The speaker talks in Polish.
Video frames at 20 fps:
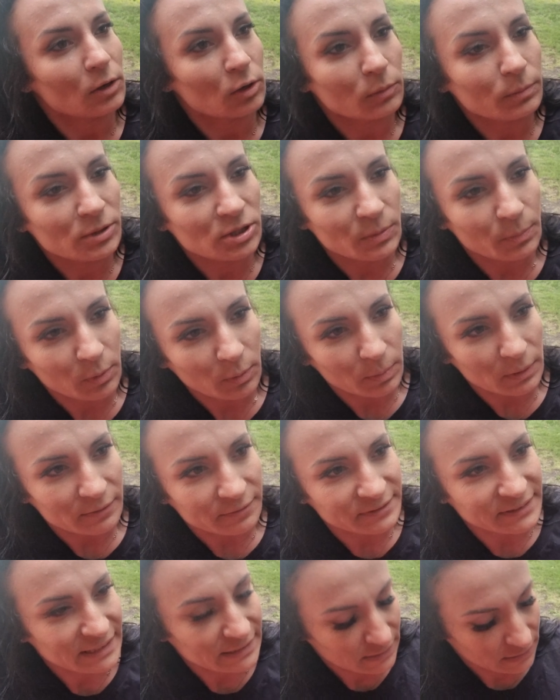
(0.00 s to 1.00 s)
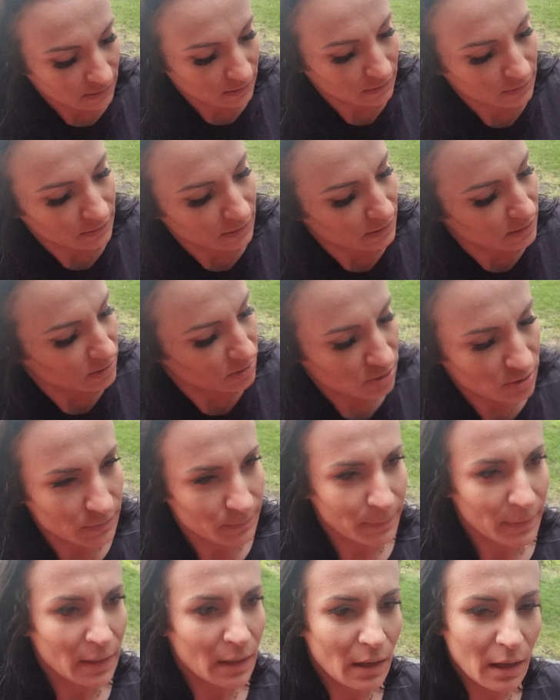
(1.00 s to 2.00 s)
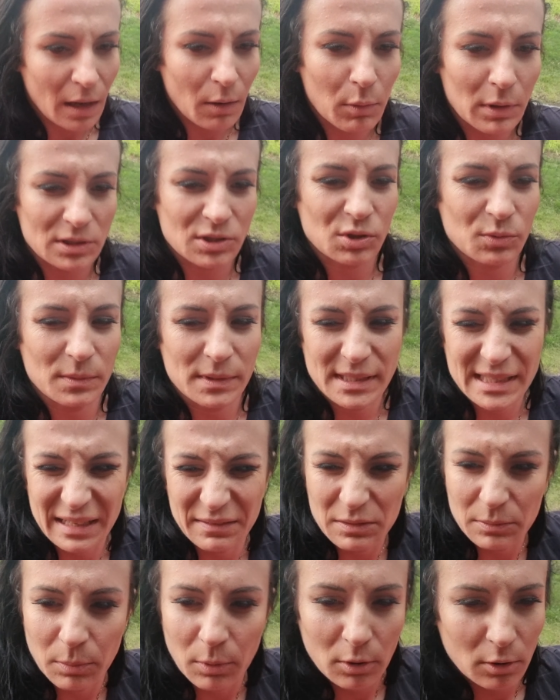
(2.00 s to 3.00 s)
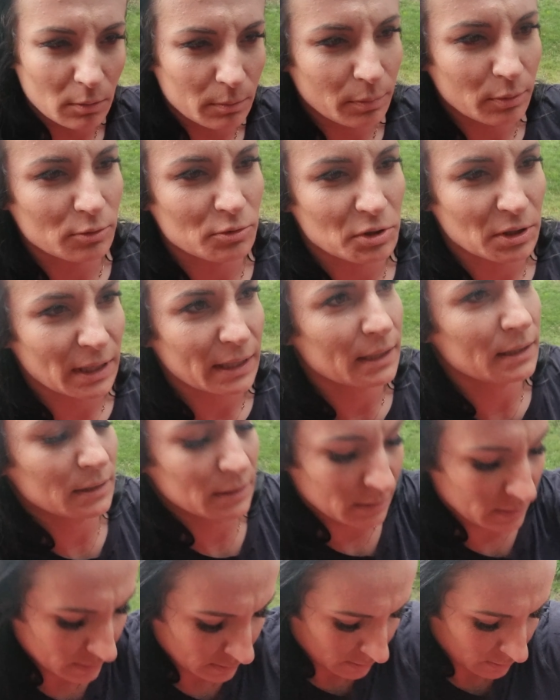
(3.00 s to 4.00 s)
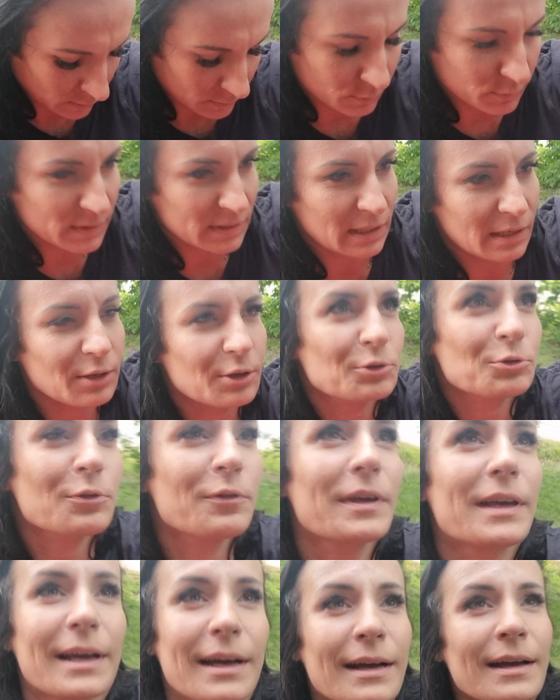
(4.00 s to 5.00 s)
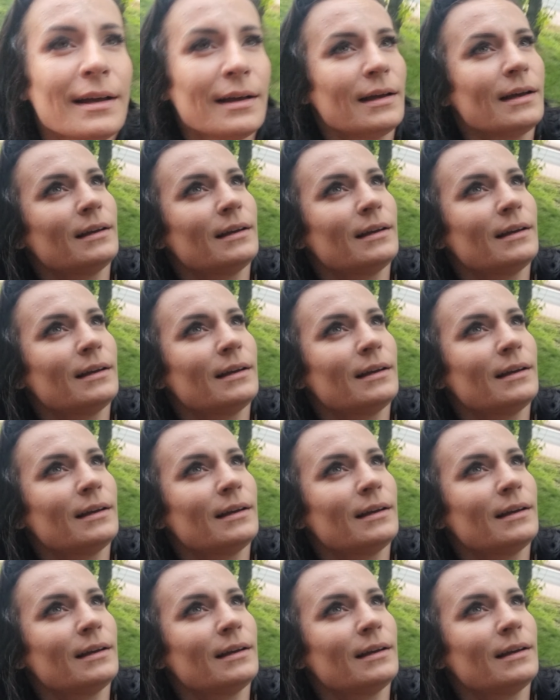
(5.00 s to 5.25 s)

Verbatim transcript: Robi się problem wtedy, kiedy jedziesz... Ała, coś mnie stawy bolą, Boże, jak starego człowieka.